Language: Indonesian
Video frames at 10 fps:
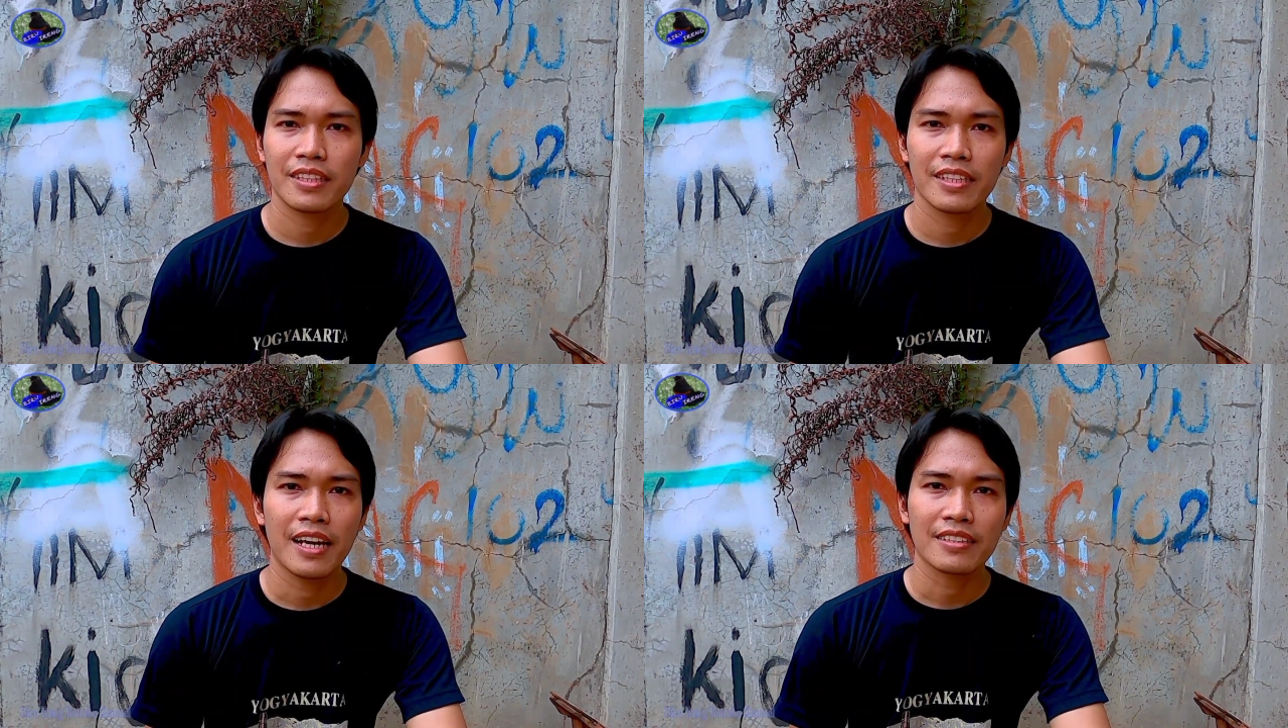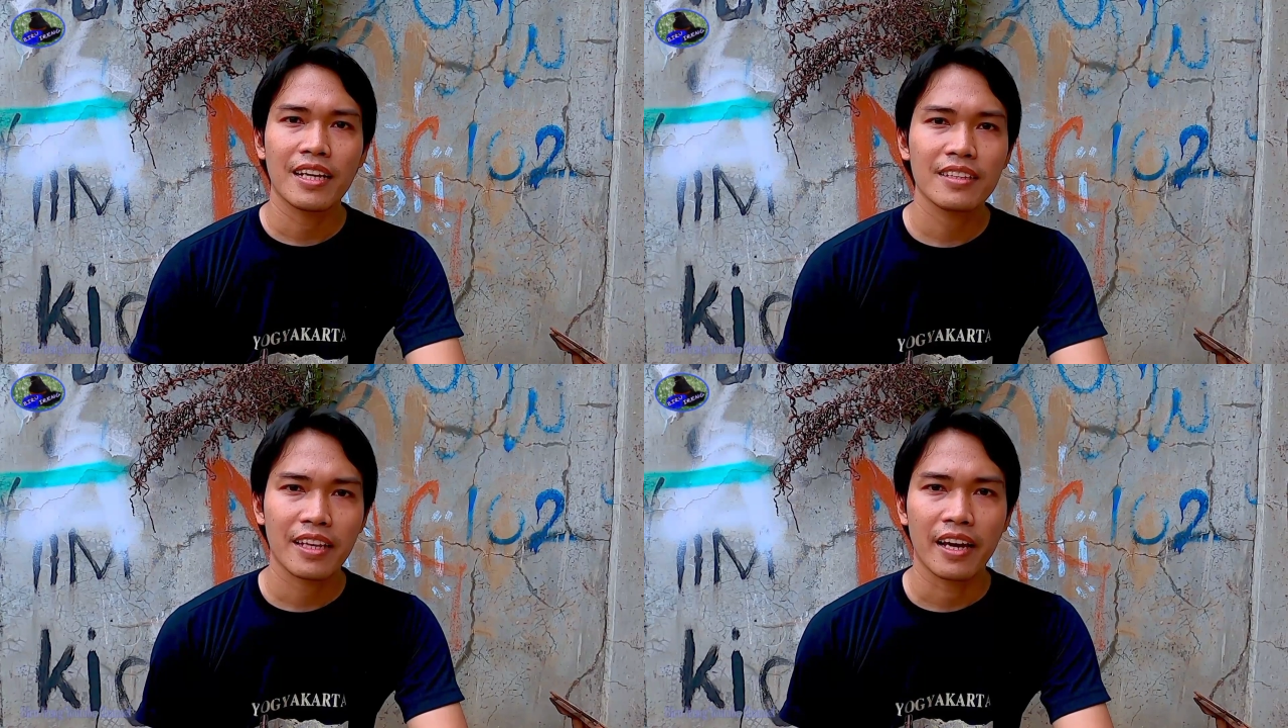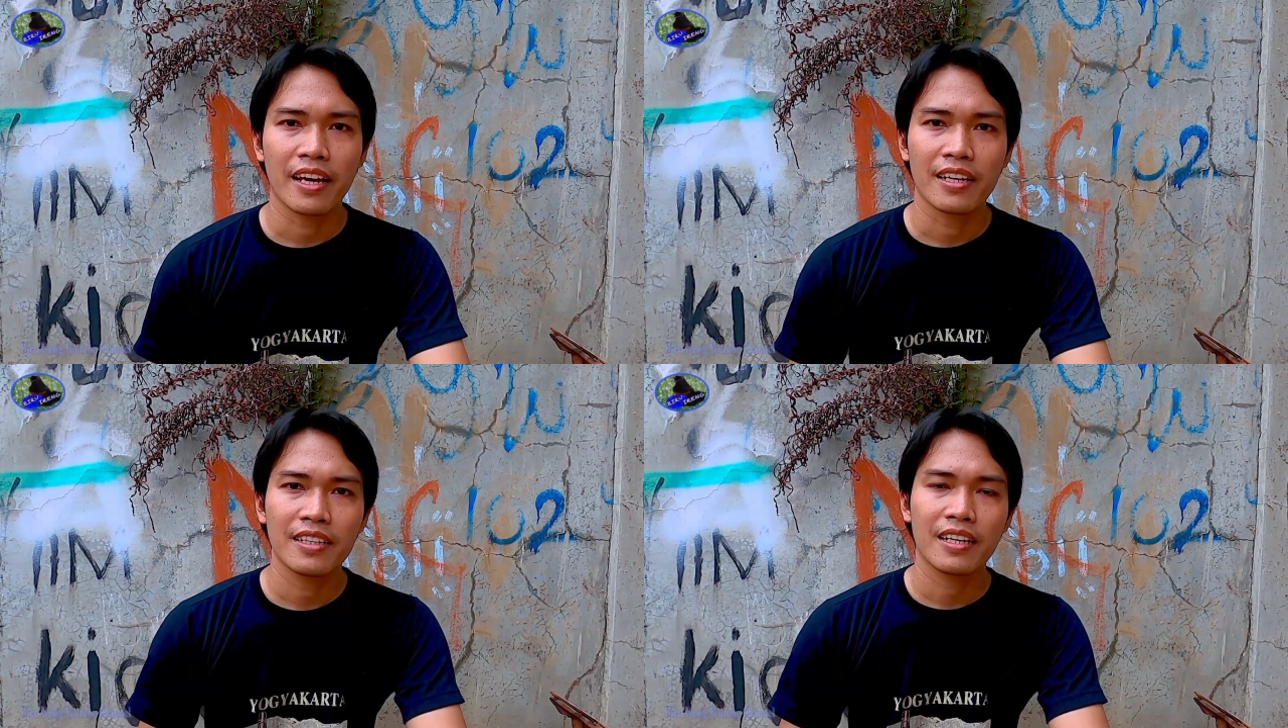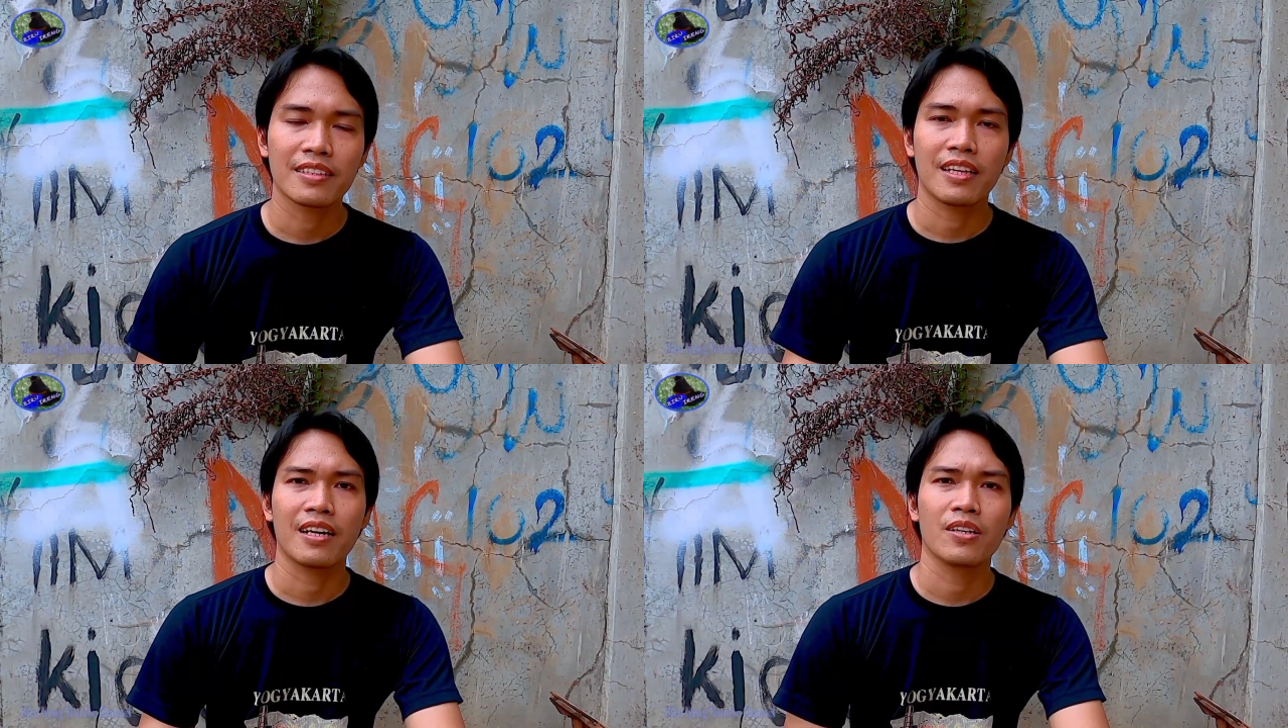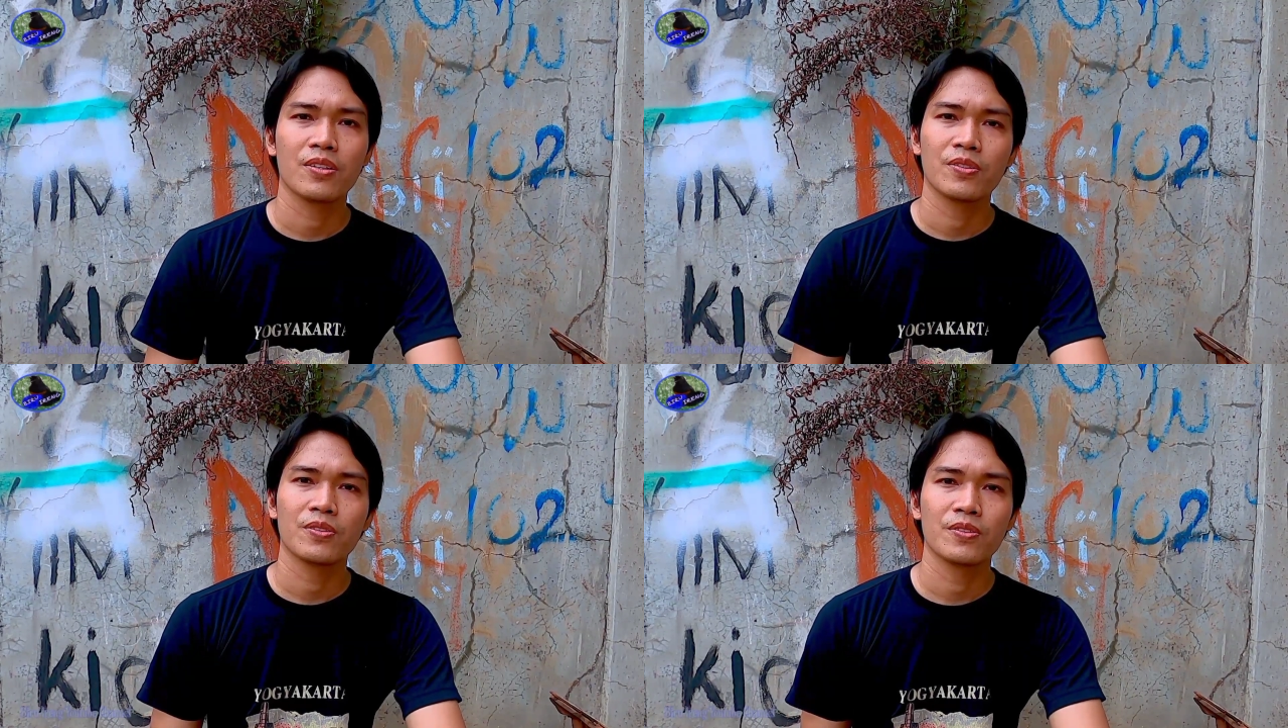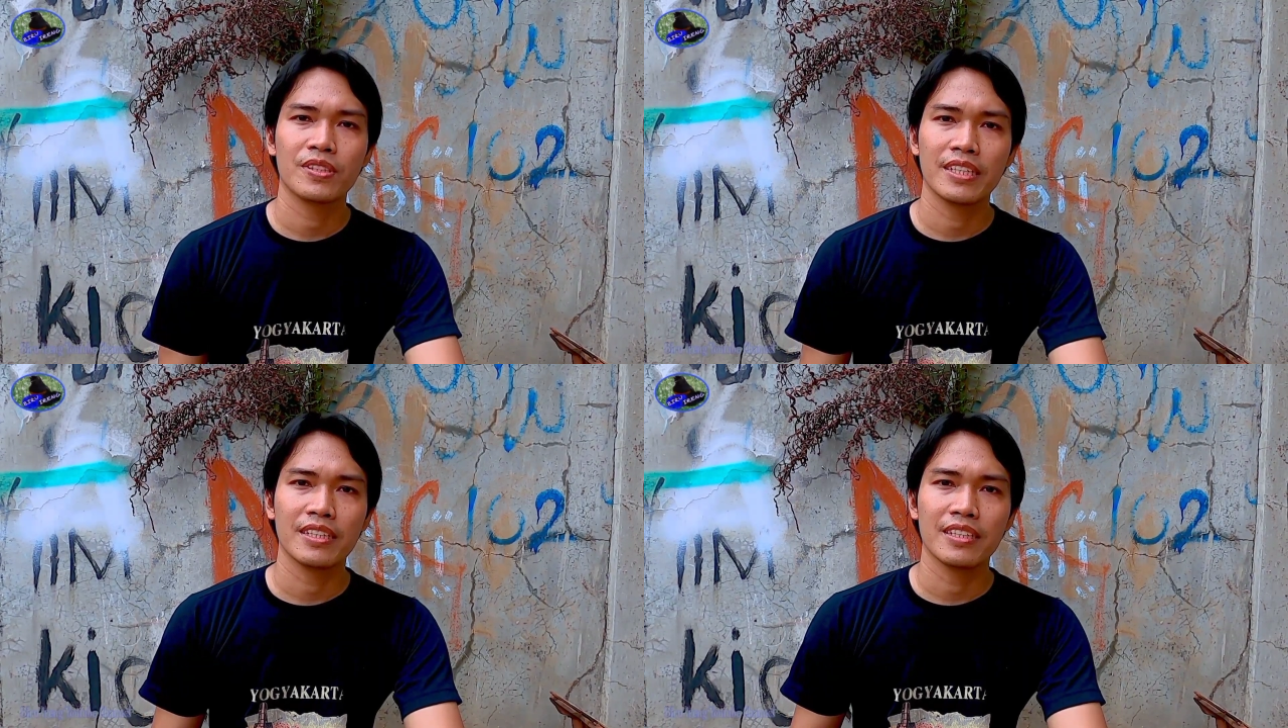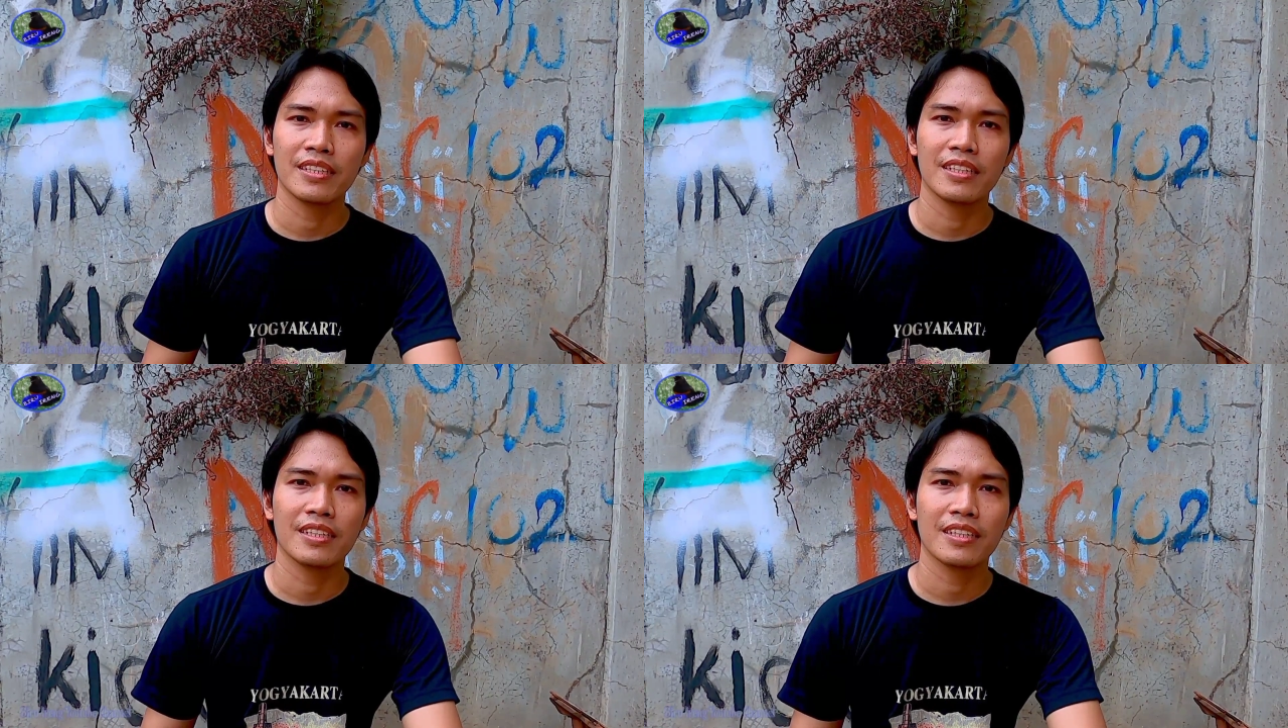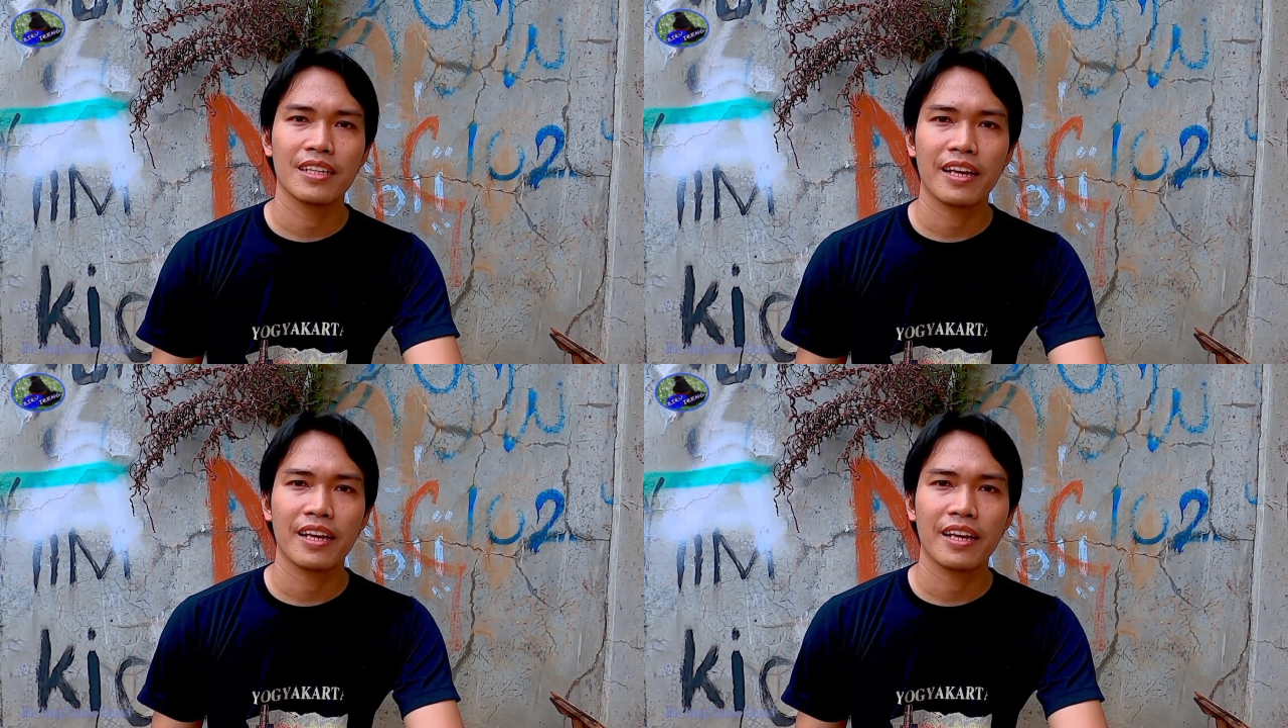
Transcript: tidak santai atau di